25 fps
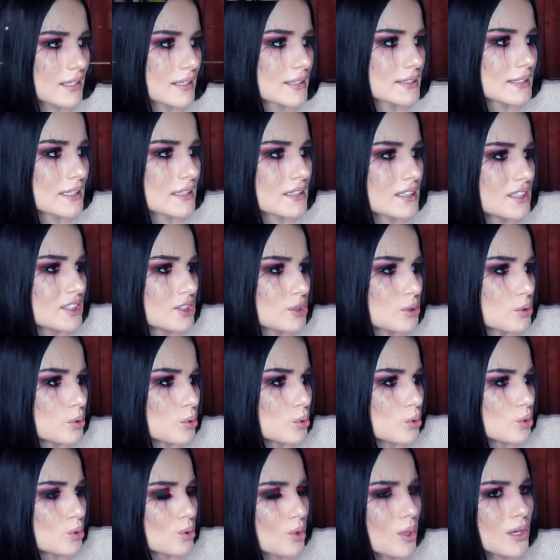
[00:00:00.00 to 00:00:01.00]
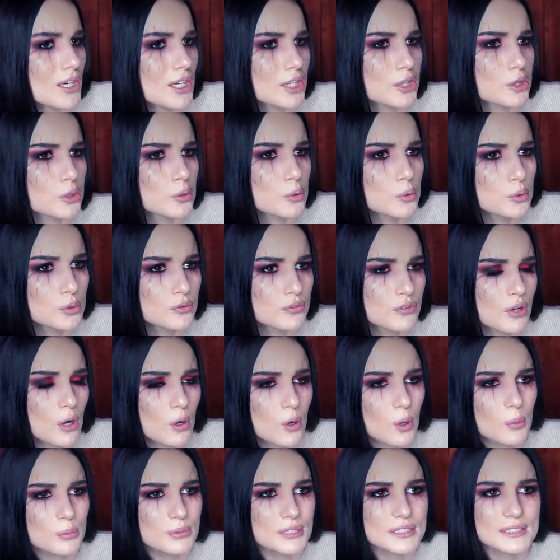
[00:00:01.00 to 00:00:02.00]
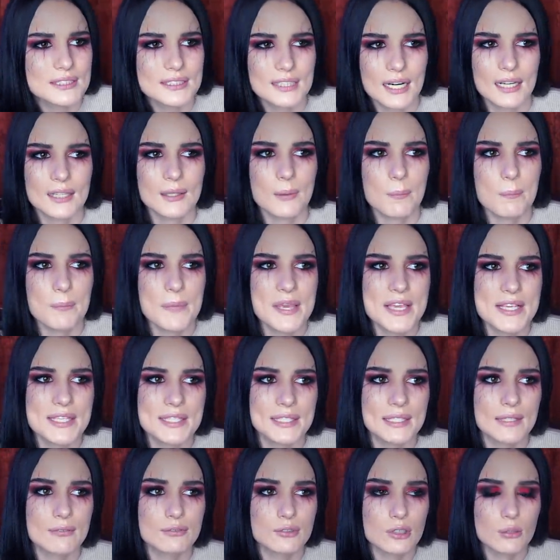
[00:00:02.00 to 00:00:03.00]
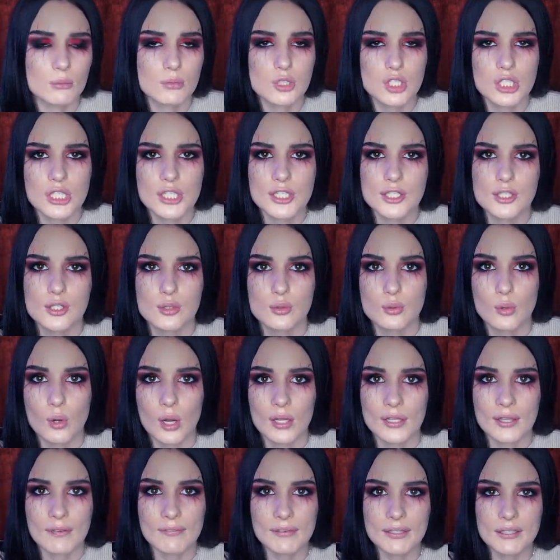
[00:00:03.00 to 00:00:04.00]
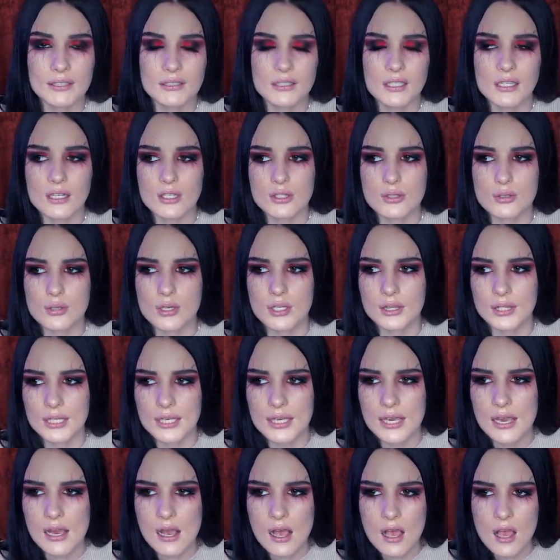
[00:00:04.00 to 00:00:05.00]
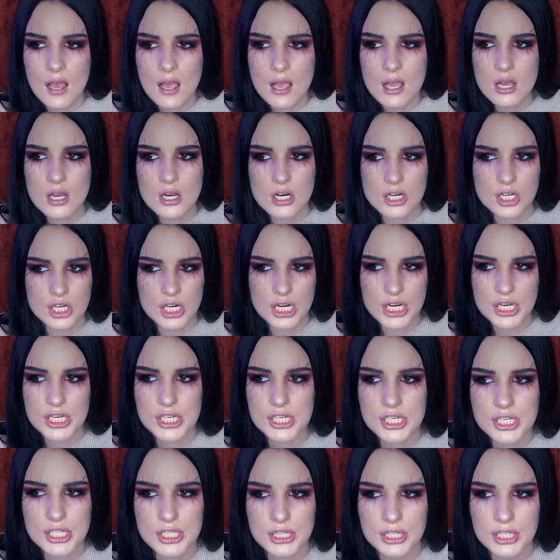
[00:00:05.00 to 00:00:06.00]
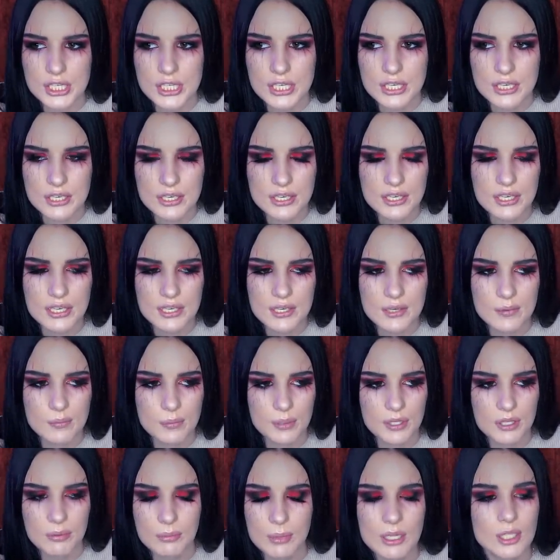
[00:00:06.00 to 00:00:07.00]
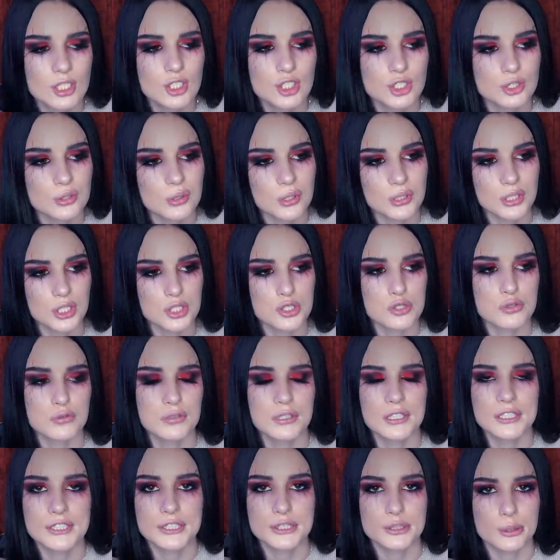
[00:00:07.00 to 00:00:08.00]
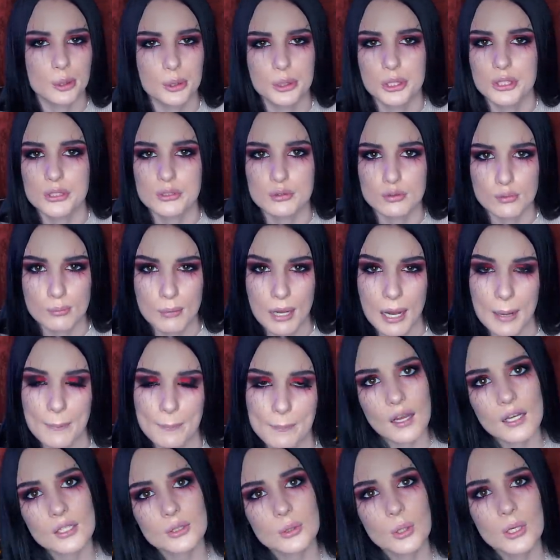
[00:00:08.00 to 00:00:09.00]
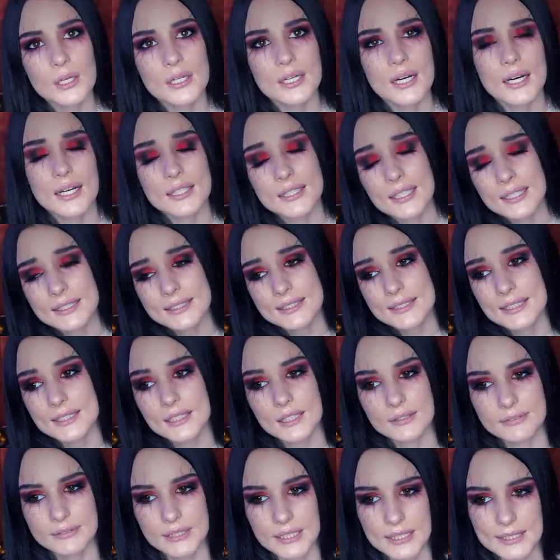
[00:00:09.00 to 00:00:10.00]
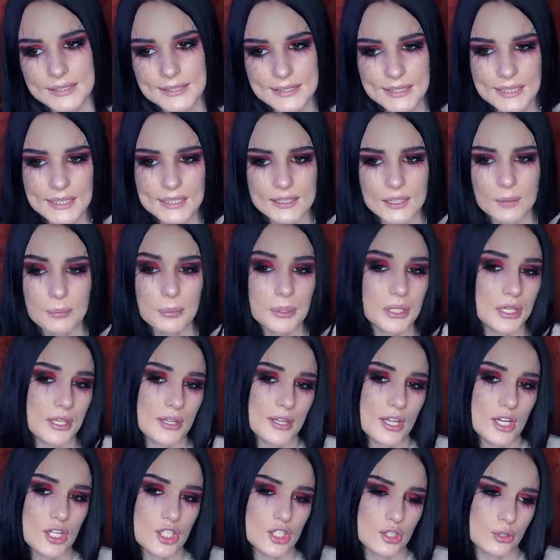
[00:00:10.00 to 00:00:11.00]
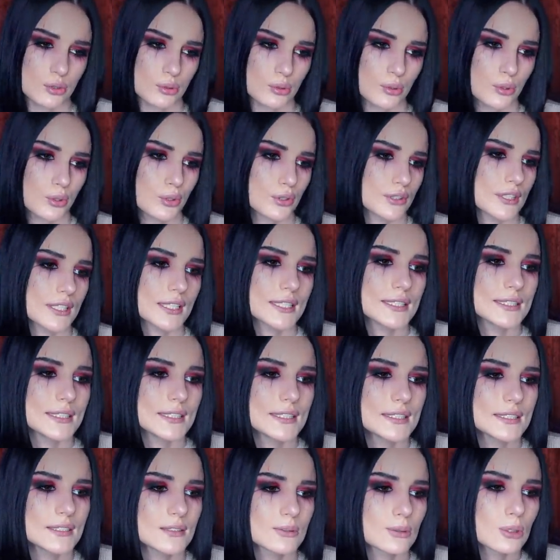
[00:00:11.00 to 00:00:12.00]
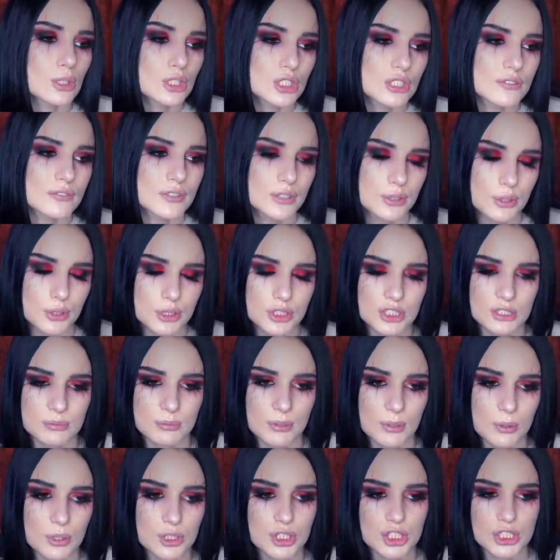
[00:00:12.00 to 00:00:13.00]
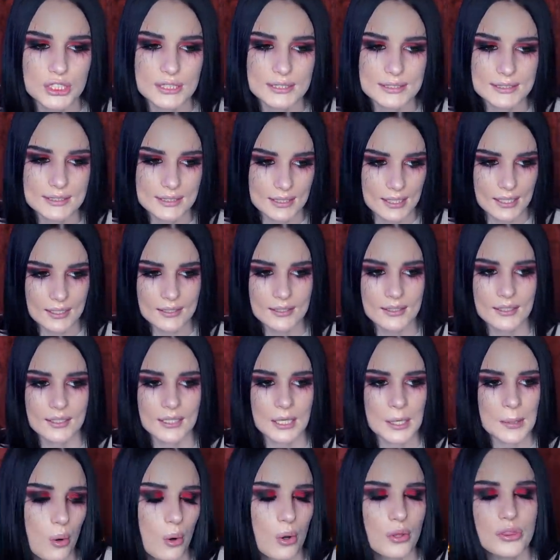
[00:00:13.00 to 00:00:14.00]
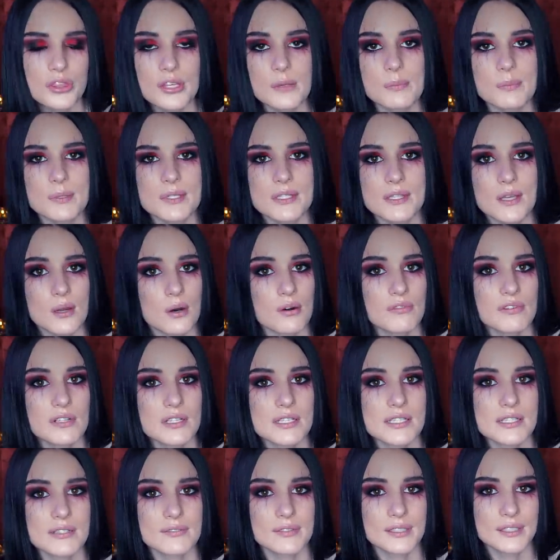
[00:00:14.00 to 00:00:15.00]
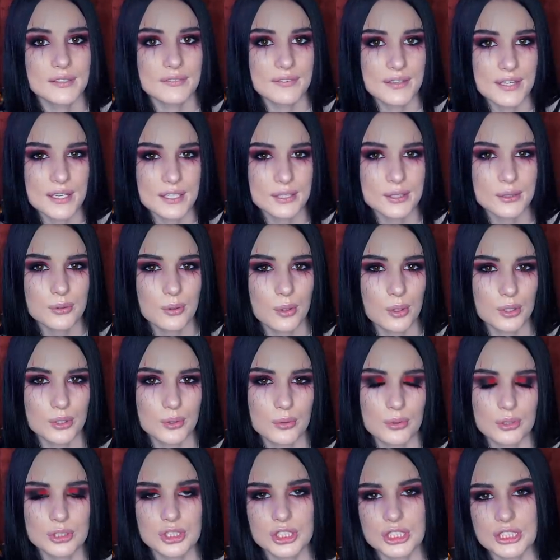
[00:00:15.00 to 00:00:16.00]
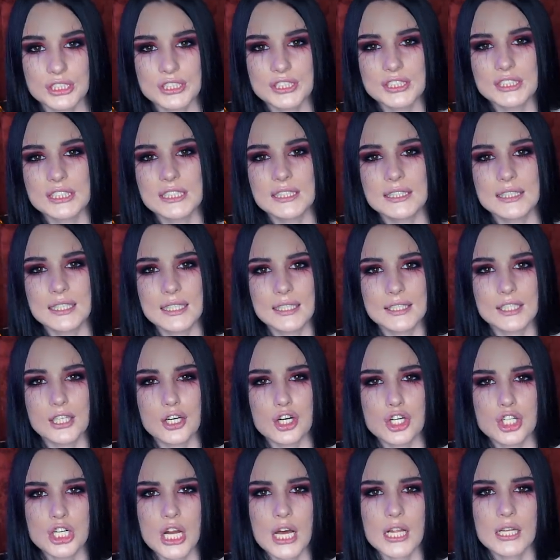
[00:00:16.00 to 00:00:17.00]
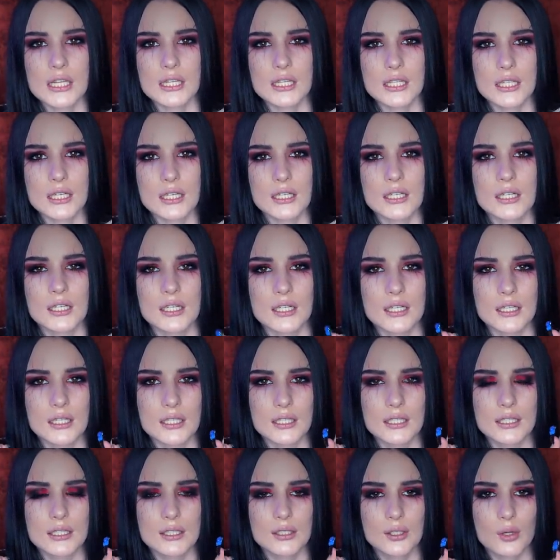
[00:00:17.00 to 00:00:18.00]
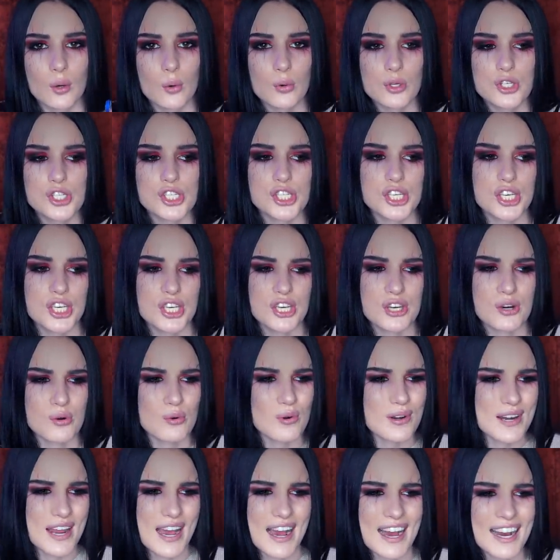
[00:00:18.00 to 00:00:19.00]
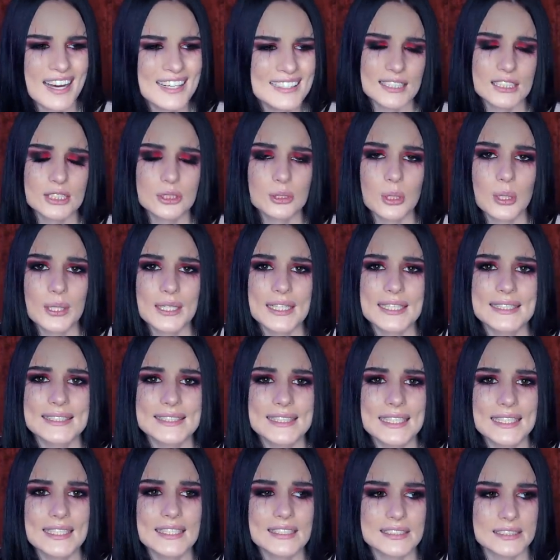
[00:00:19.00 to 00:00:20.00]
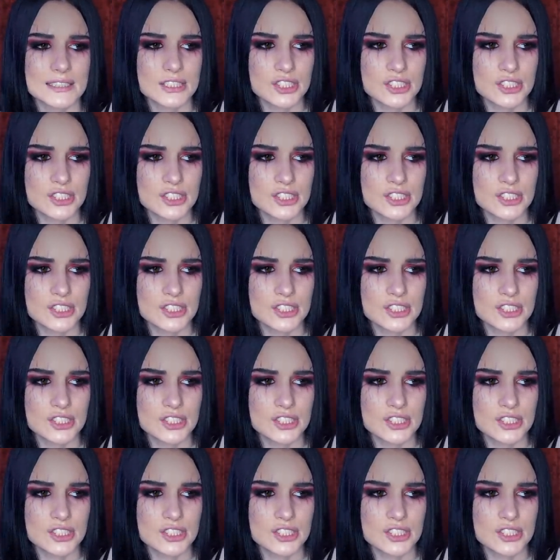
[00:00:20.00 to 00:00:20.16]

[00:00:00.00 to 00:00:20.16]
оказалась тут, то ли тут, в каком-то странном месте, в том же лесу, она видела лицо этой женщины и понимала, что она чуть ли не сходит с ума. Как только она села в такси, она поняла, что таксист тоже ведет себя очень странно. Он не поздоровался в ответ, он очень сильно держал э, ручки руля, настолько сильно